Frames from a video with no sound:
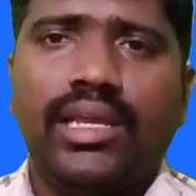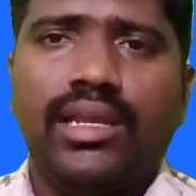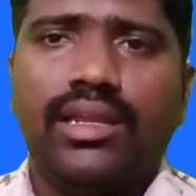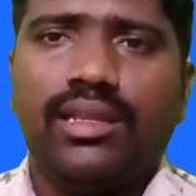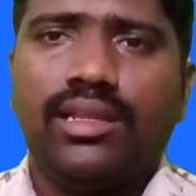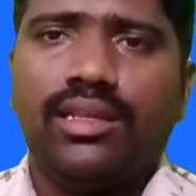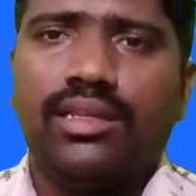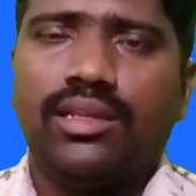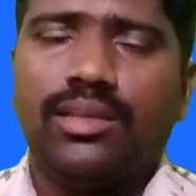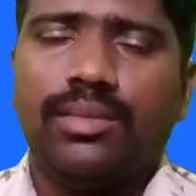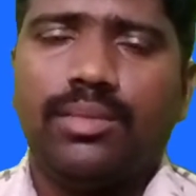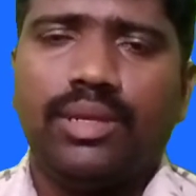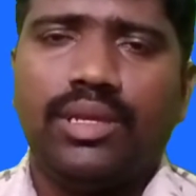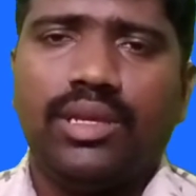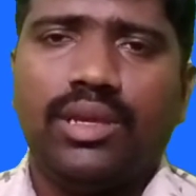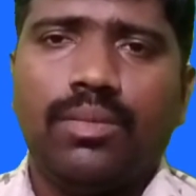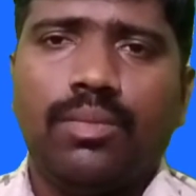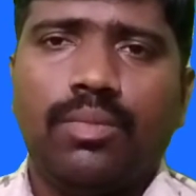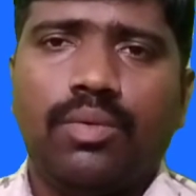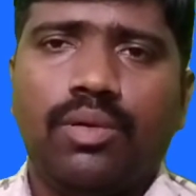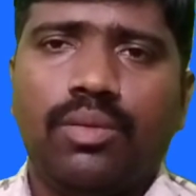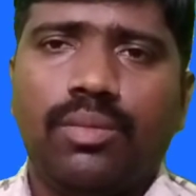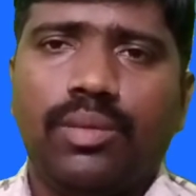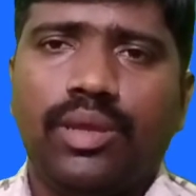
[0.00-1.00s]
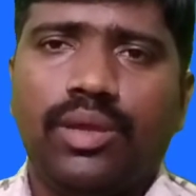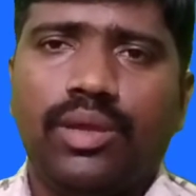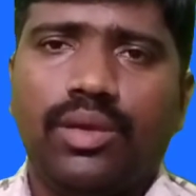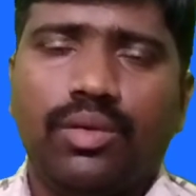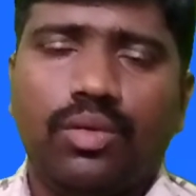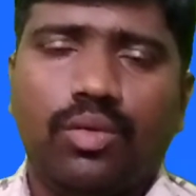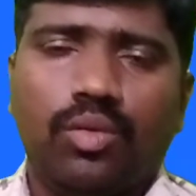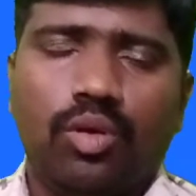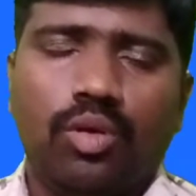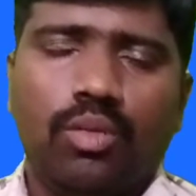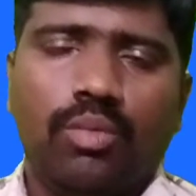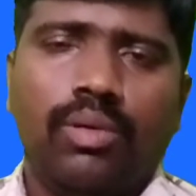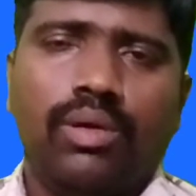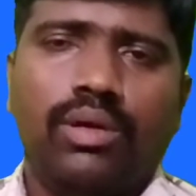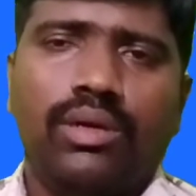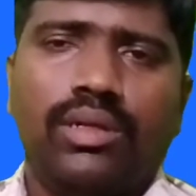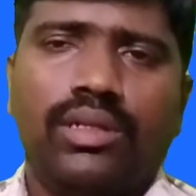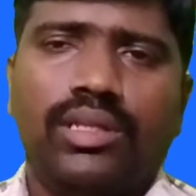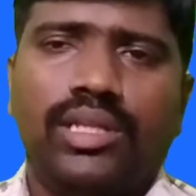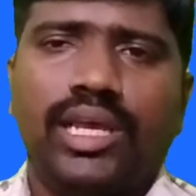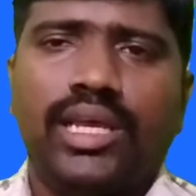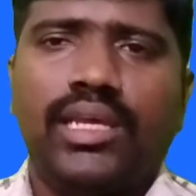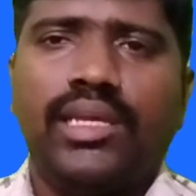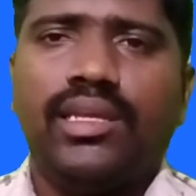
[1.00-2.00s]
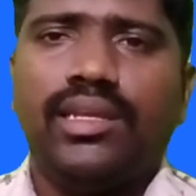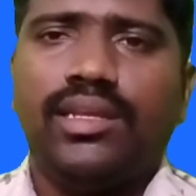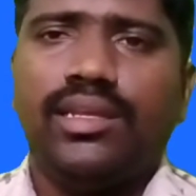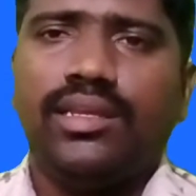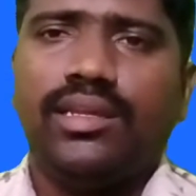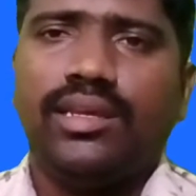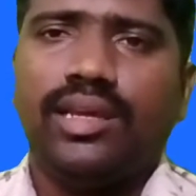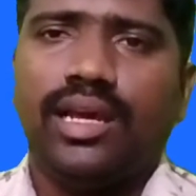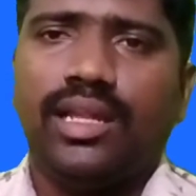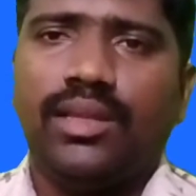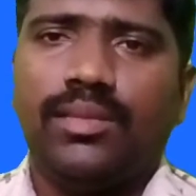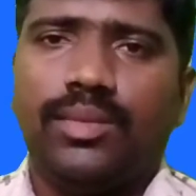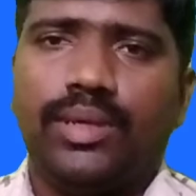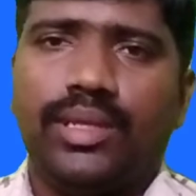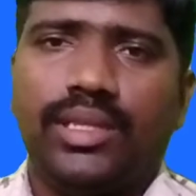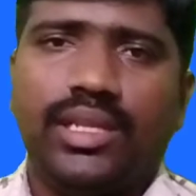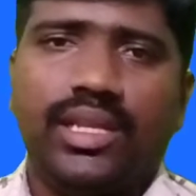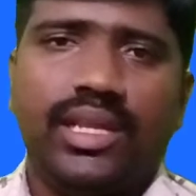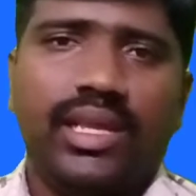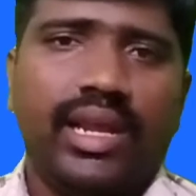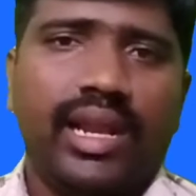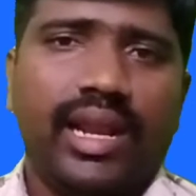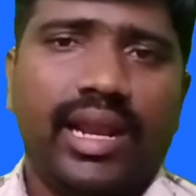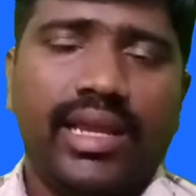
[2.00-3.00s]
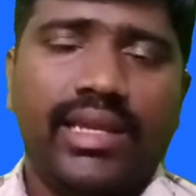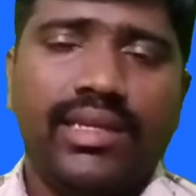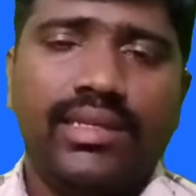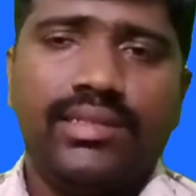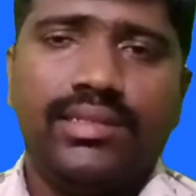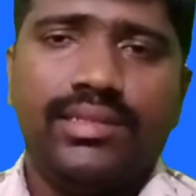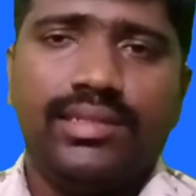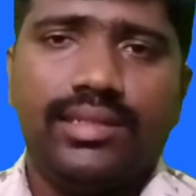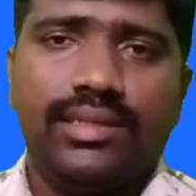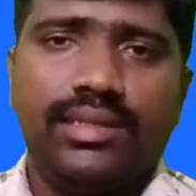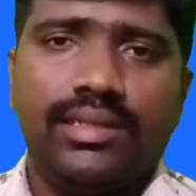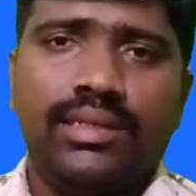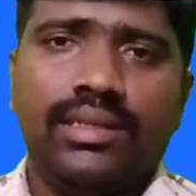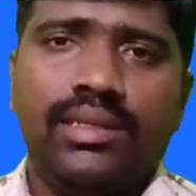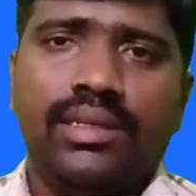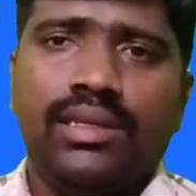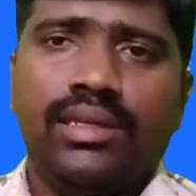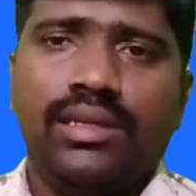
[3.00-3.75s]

தயிர் தான் நம்ம எப்போவுமே கொடுப்போம் தயிர் அது மாதிரி ரைஸு